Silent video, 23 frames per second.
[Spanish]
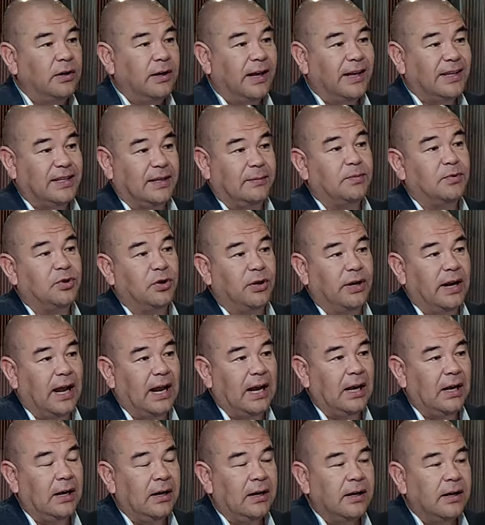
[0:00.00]

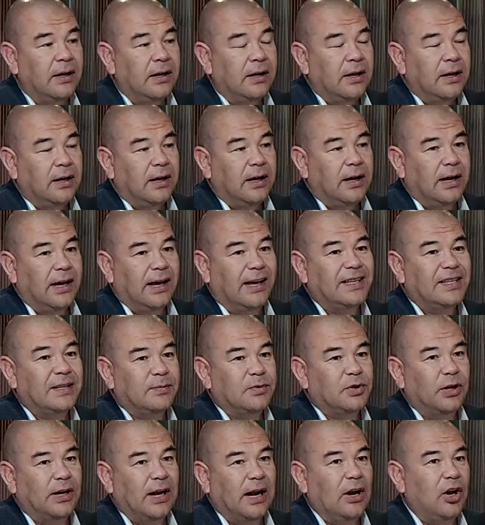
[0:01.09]
excepcional. Eh,
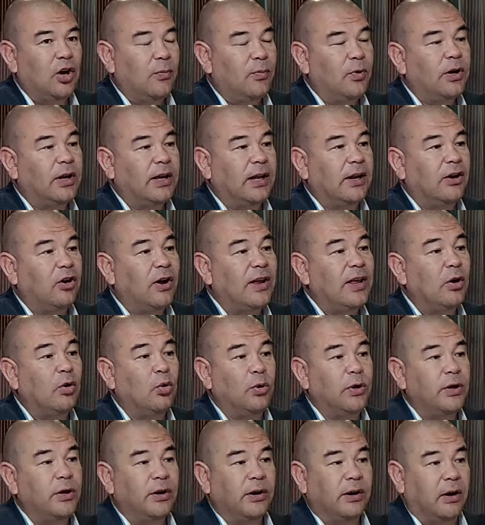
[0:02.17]
excepcional no porque no haya
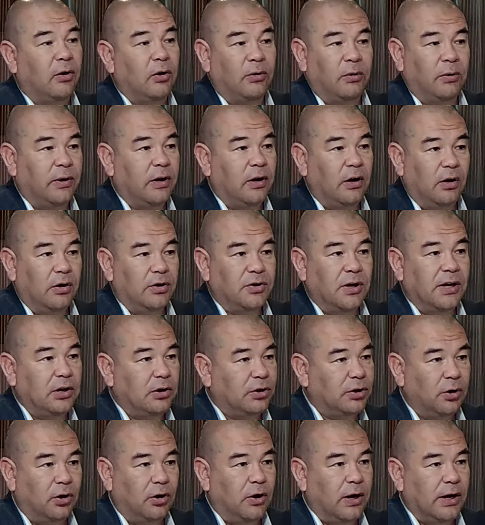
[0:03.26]
ocurrido el otro año,
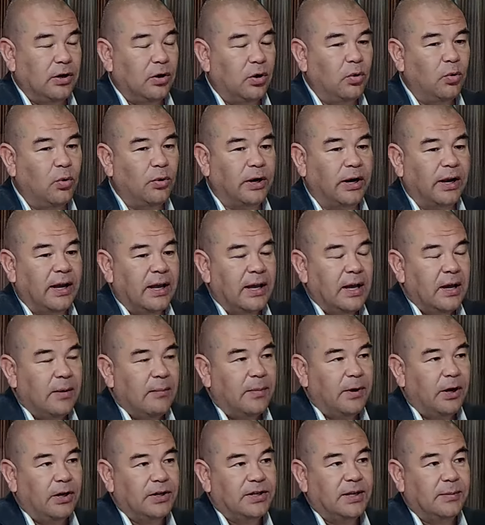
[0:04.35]
todos los años ocurre,
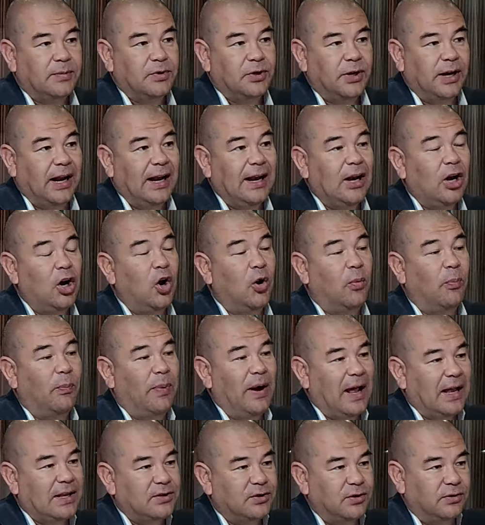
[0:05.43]
pero excepcional en los
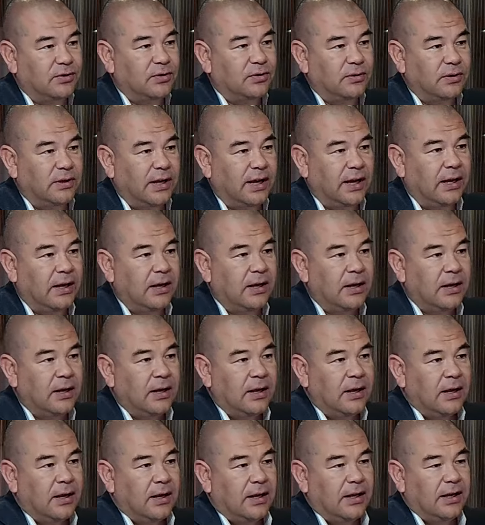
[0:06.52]
plazos. ¿ya?
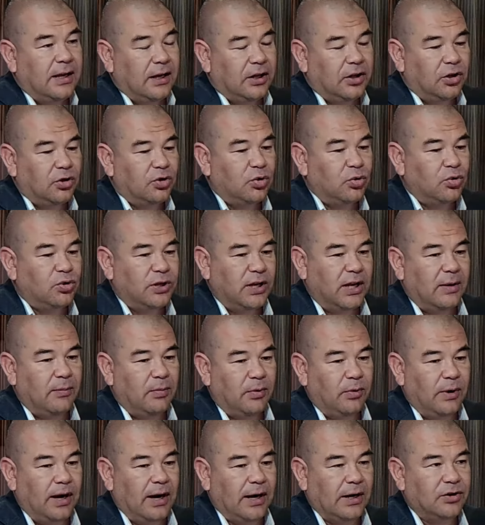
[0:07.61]
Y esto sucede
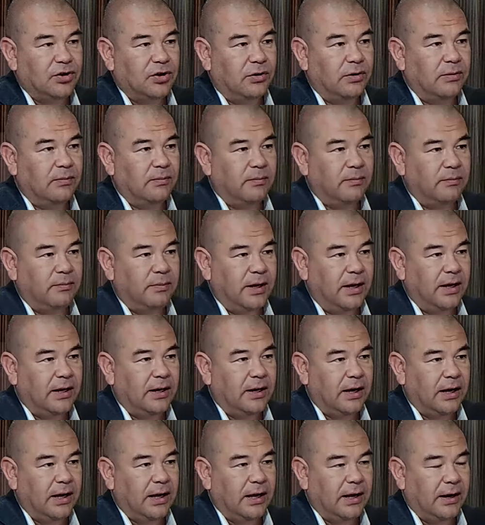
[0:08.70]
por una razón bien
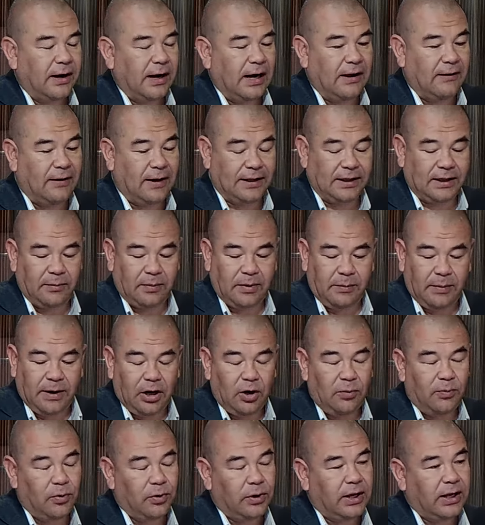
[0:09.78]
relevante.
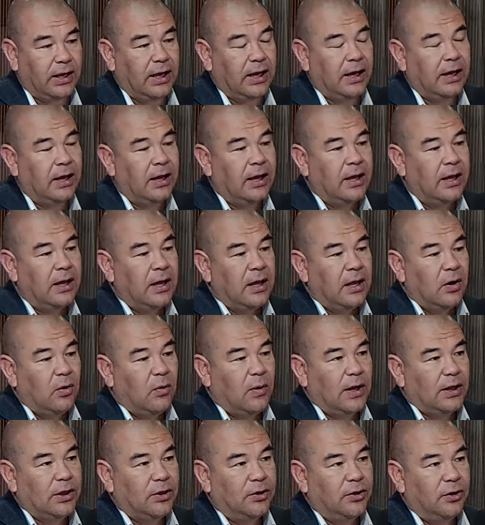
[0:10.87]
Primero, porque
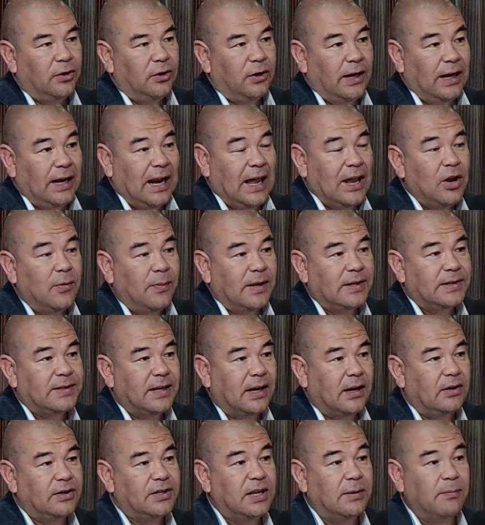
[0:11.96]
cuando el año
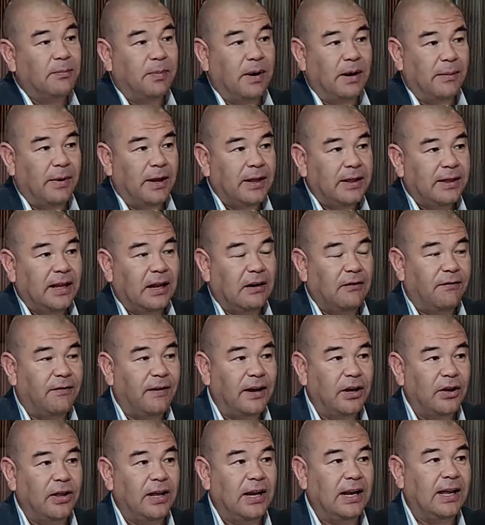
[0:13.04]
pasado se implementa el
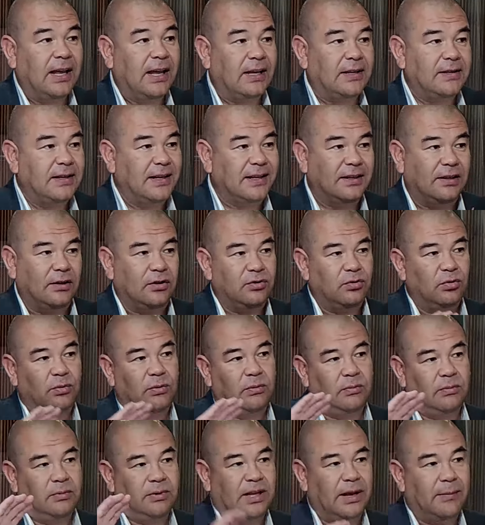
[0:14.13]
fallo del GES, este es su
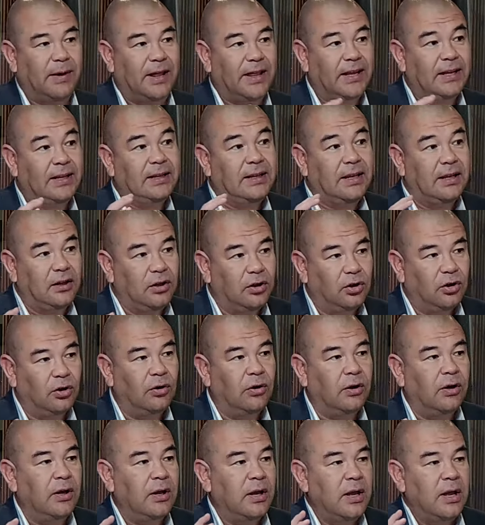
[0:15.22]
un tema distinto,
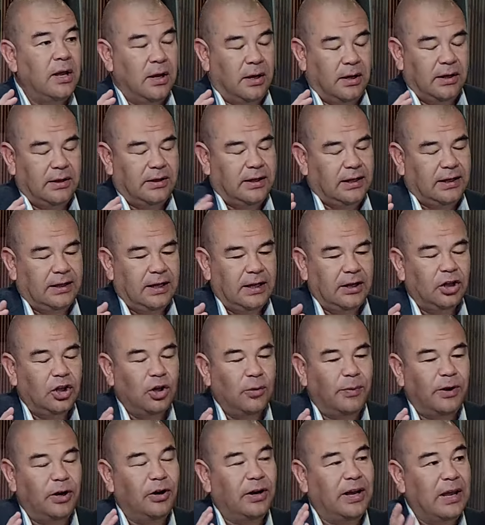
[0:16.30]
otro,
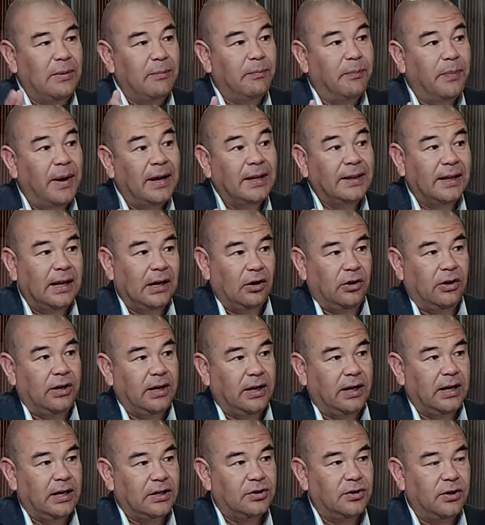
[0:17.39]
distinto pero que impacta en los
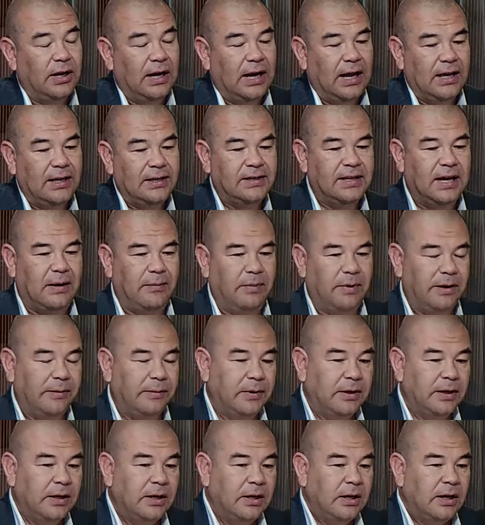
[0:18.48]
ingresos de las ISAPRE,
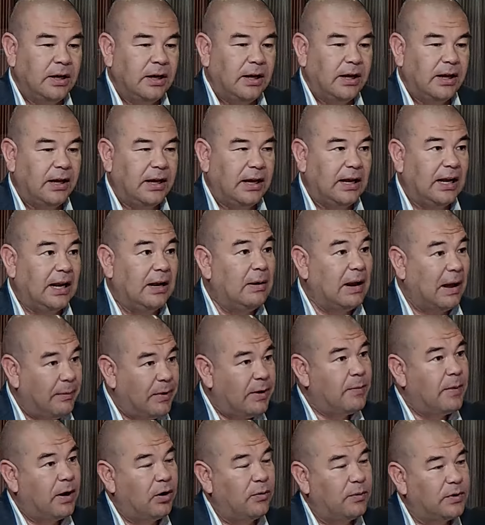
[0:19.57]
eh, en la
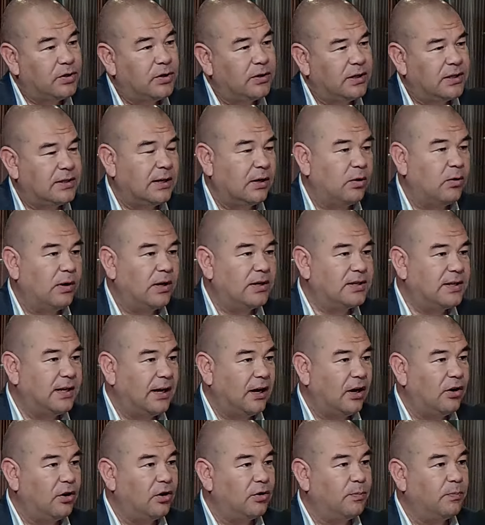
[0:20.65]
misma Comisión de Salud del
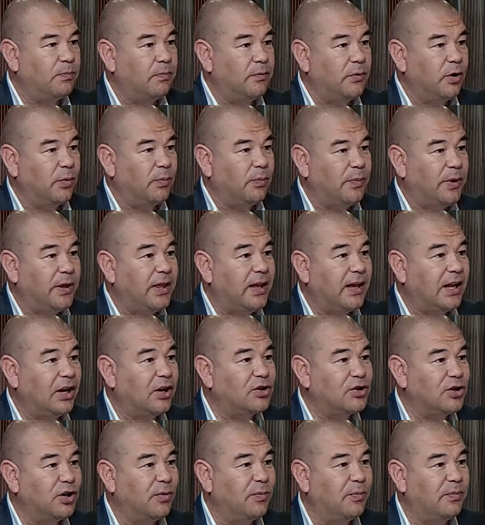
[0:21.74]
Senado nos, pide que
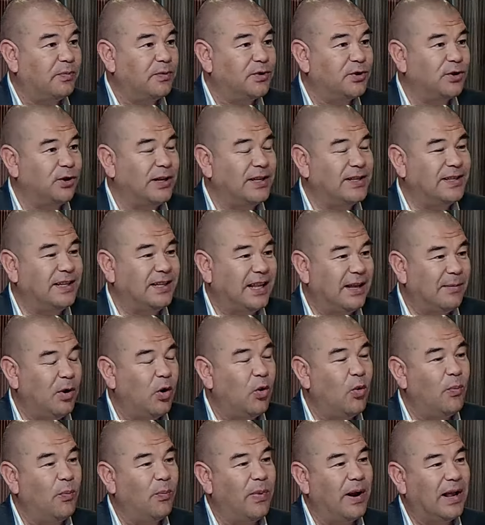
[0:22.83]
nosotros solicitemos
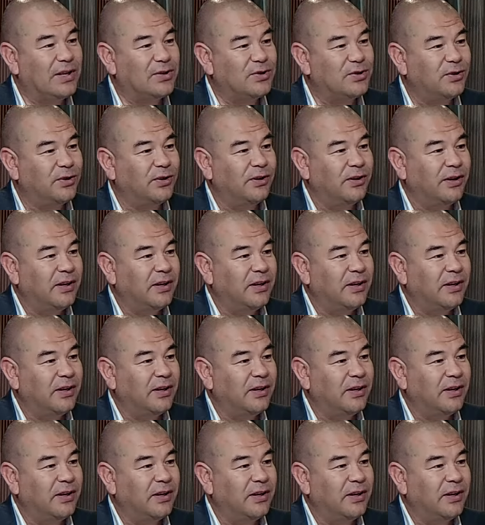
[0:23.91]
un plazo